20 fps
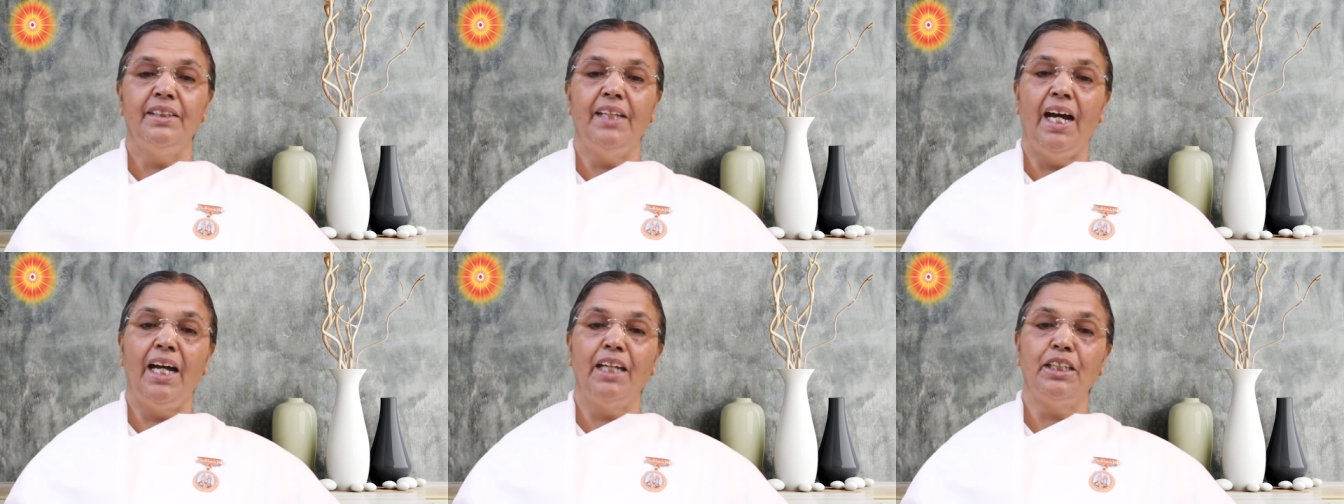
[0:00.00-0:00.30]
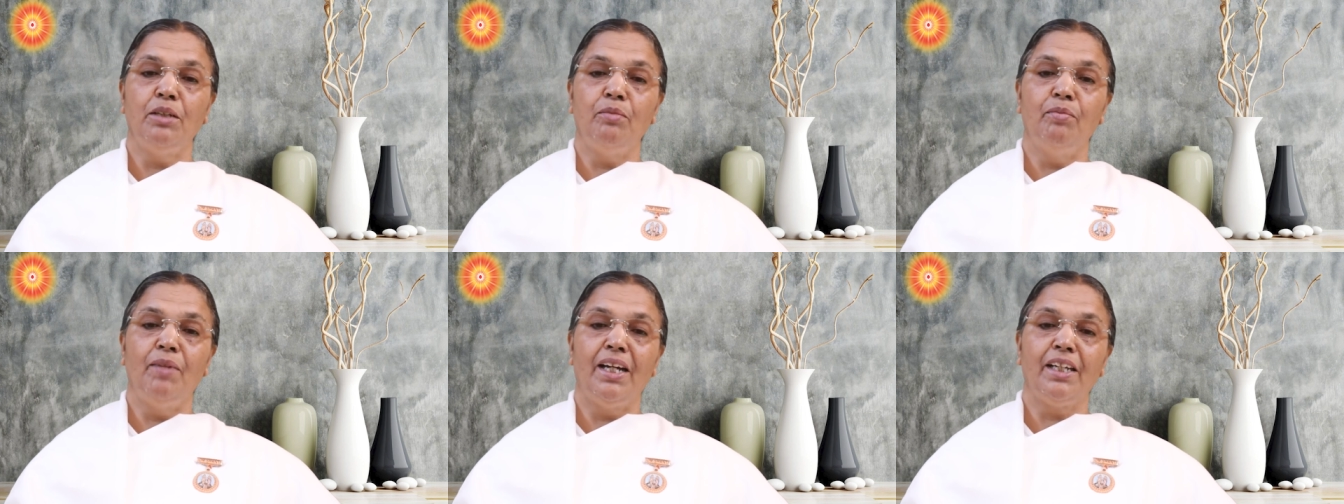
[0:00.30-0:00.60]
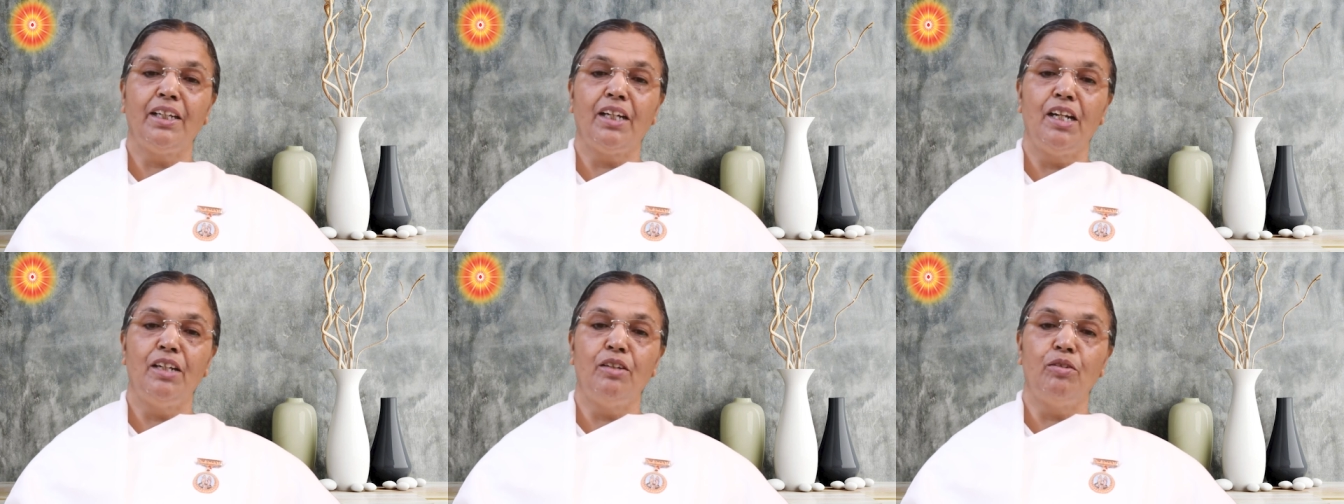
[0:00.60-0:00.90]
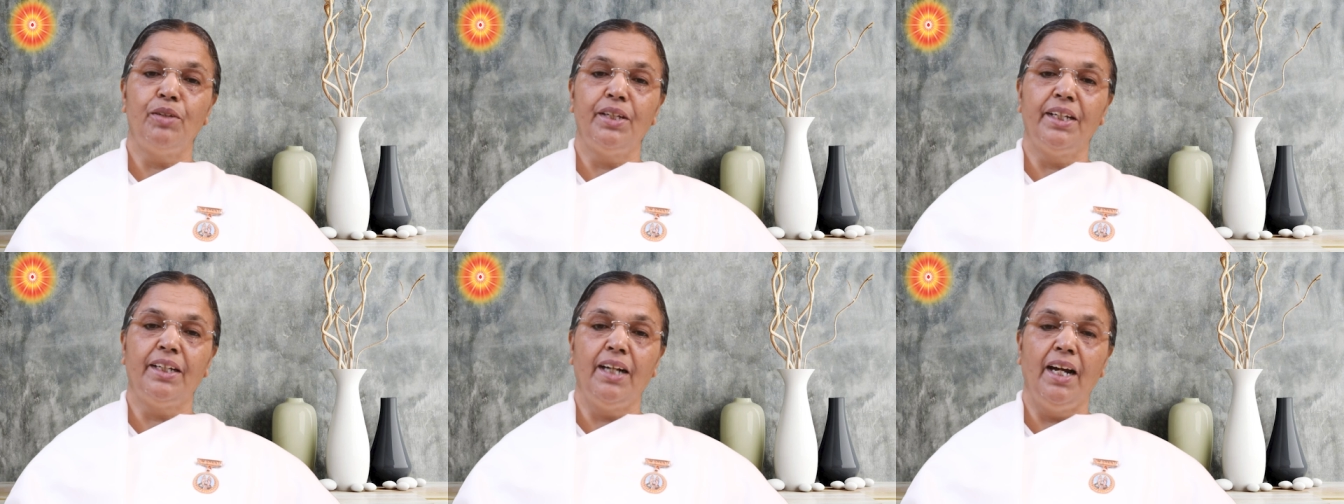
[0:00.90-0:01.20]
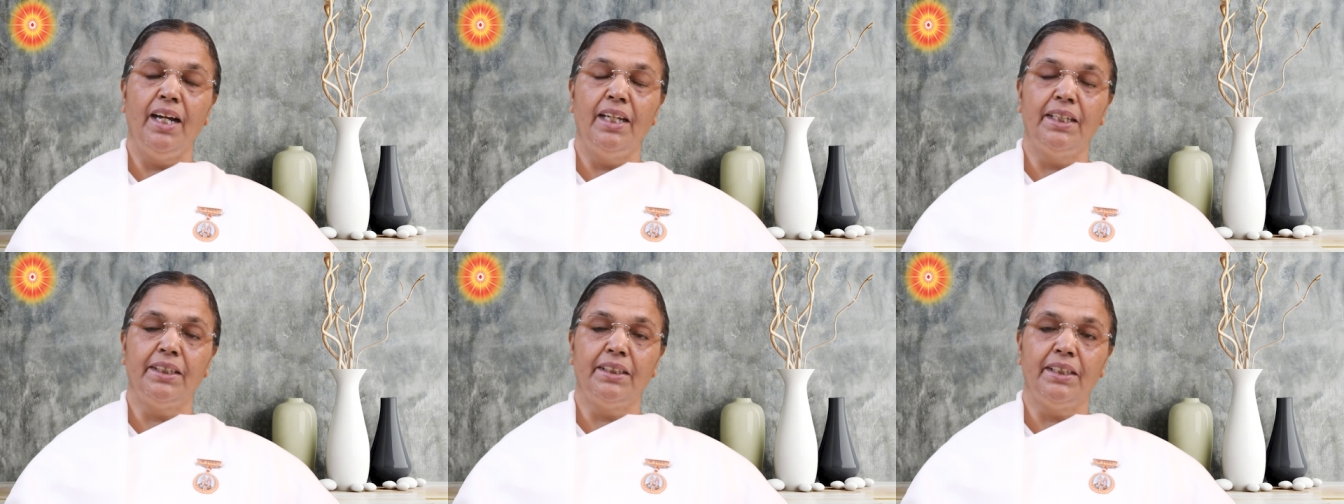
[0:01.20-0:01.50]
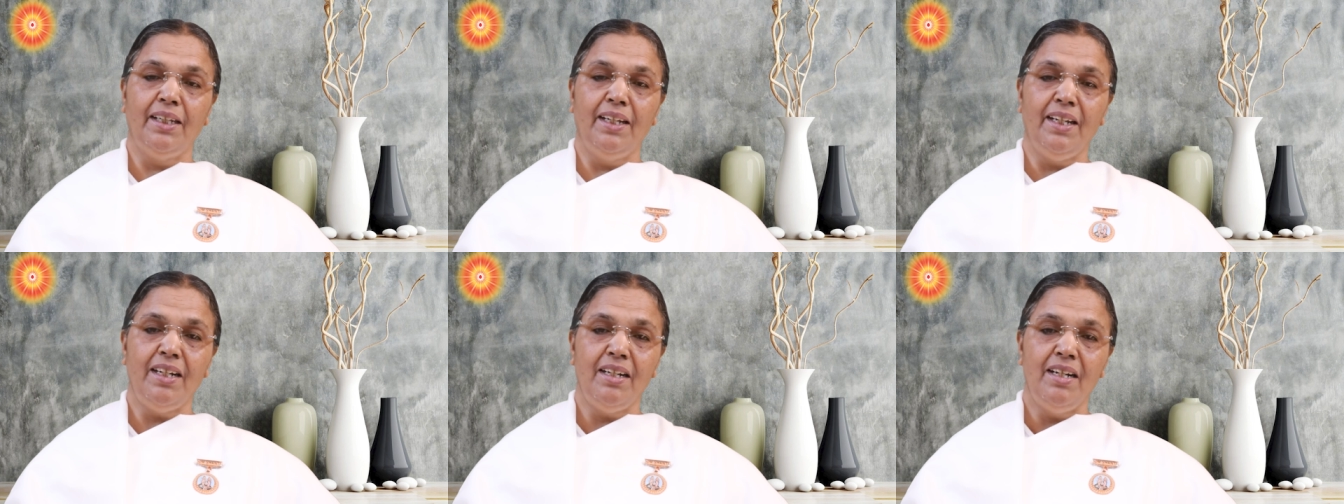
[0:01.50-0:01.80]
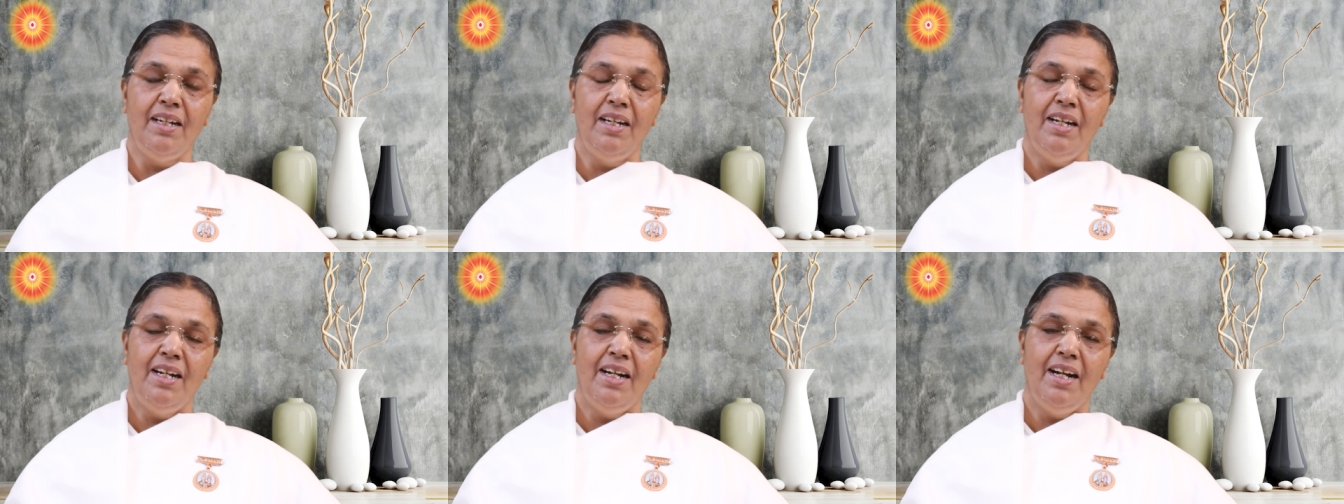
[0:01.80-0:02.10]
தாதிமார்களுடைய காலத்தில்
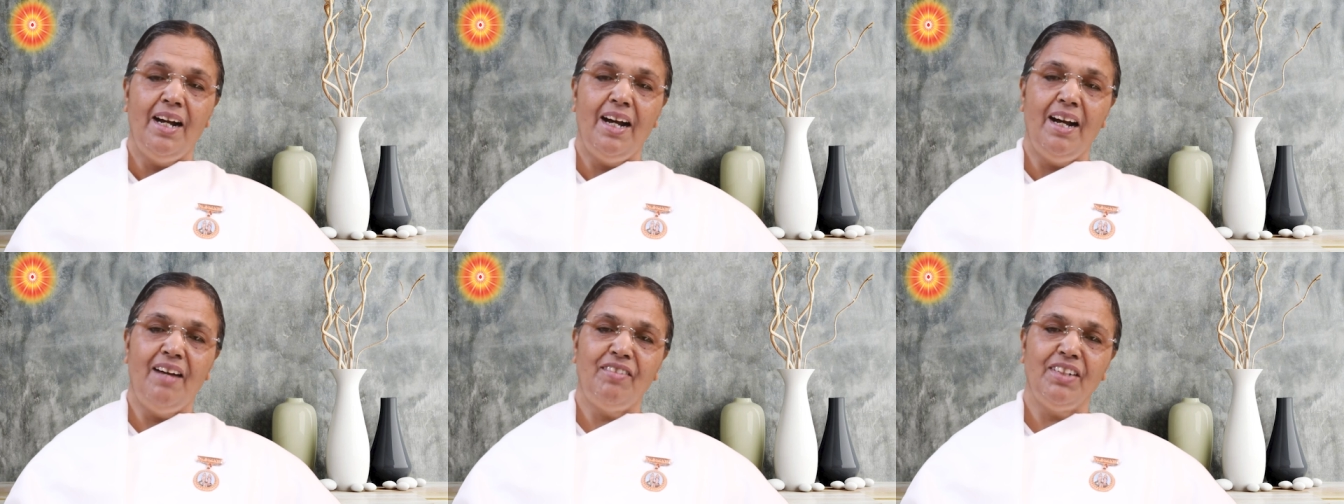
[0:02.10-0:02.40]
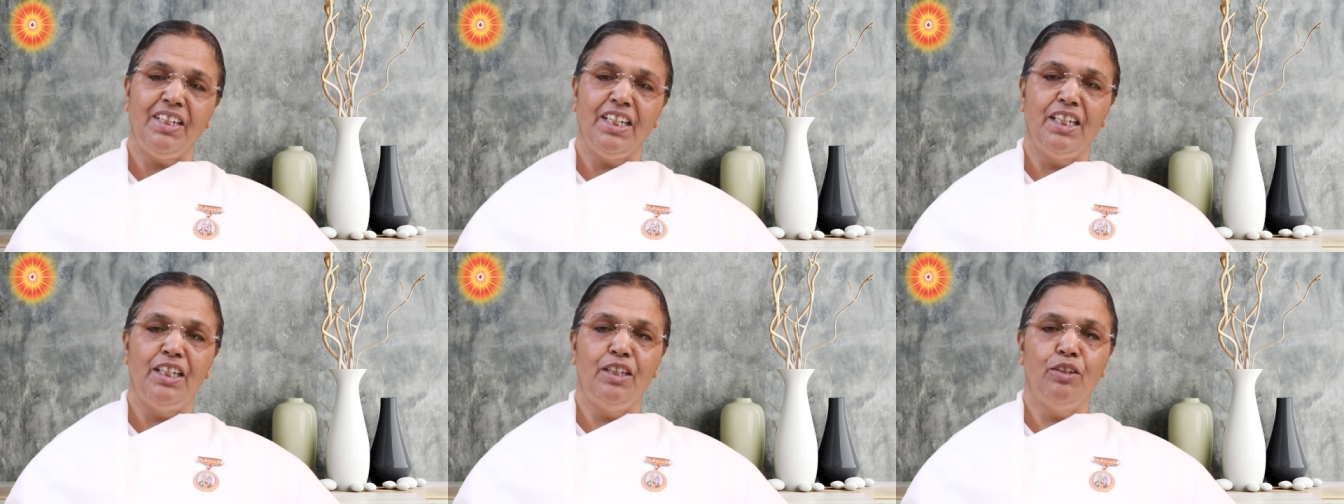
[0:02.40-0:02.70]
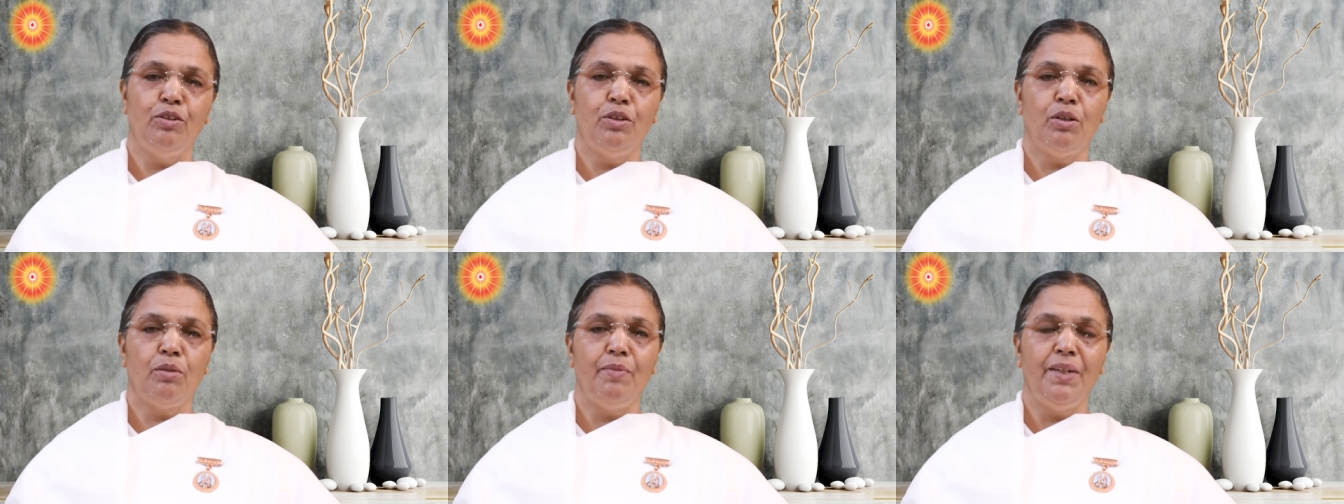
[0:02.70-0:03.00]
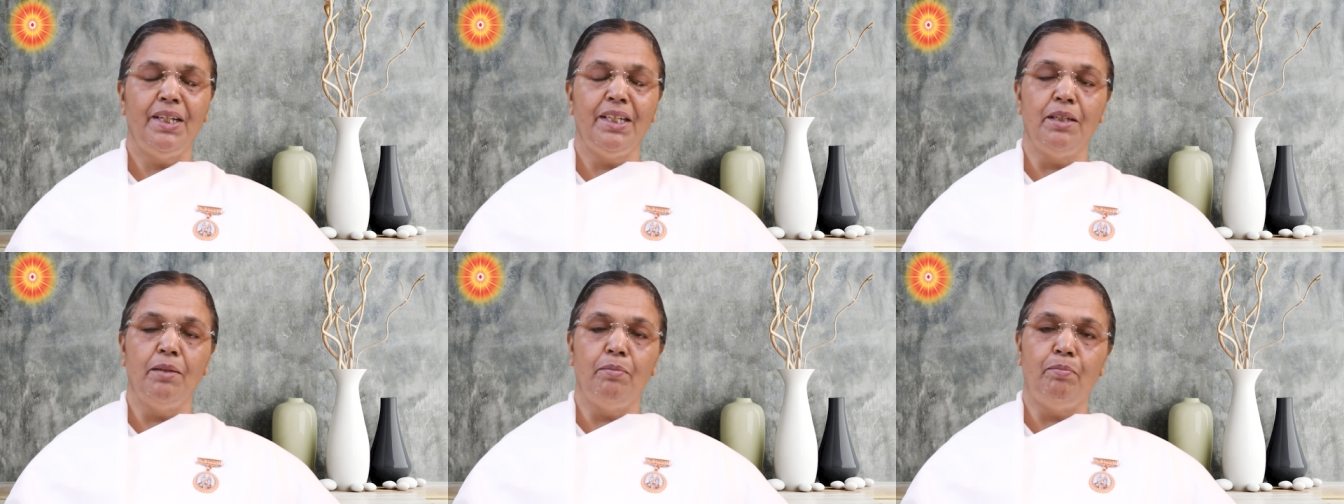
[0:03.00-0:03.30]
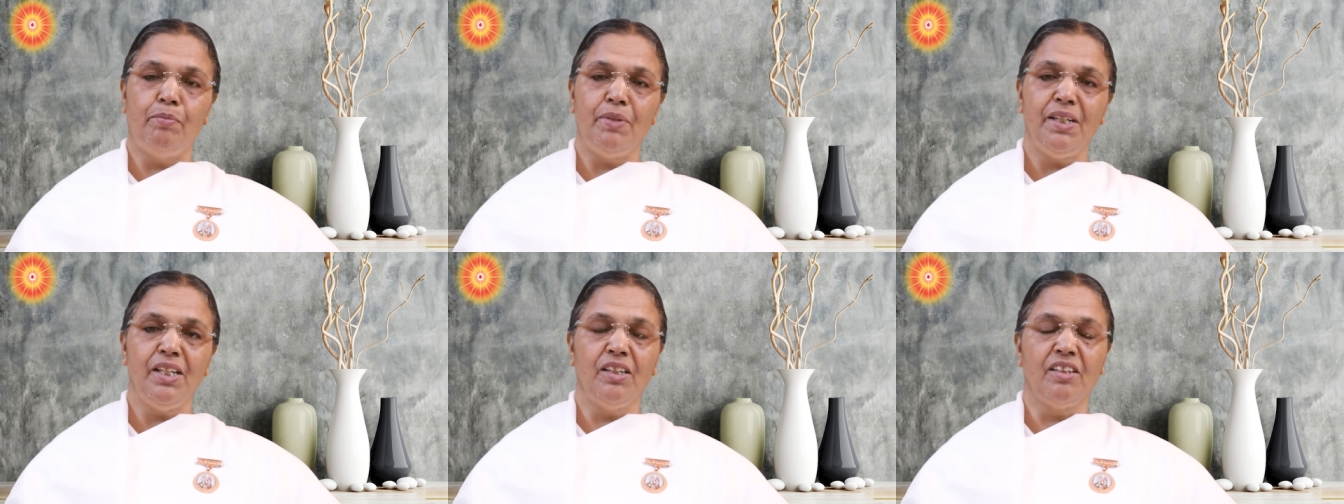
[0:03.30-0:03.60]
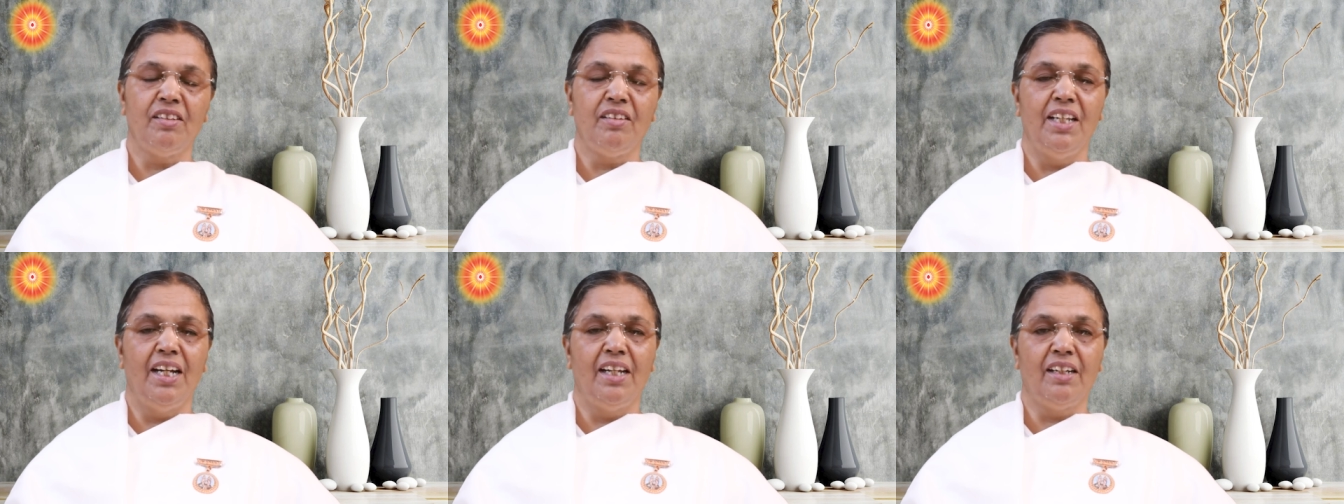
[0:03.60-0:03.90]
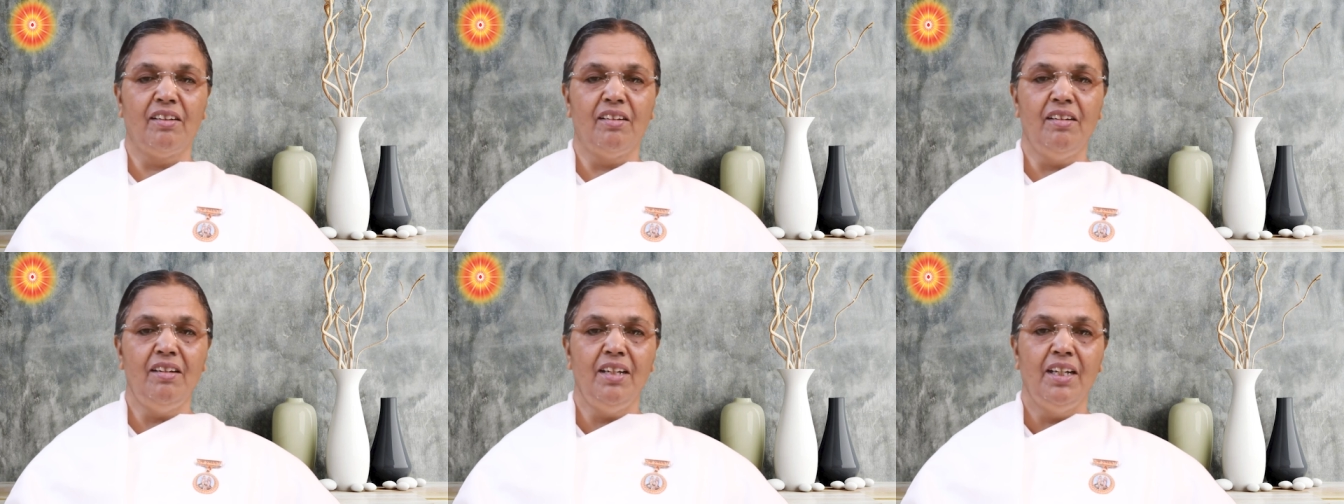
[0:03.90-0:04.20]
அவங்க எல்லோருமே எப்படி
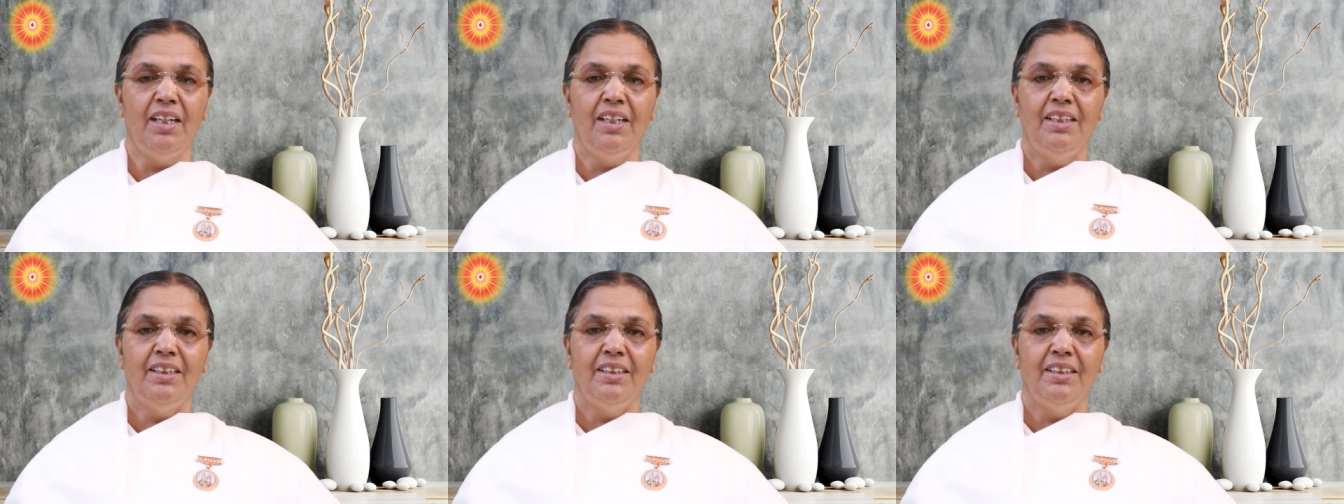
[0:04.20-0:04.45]
இருந்தார்கள்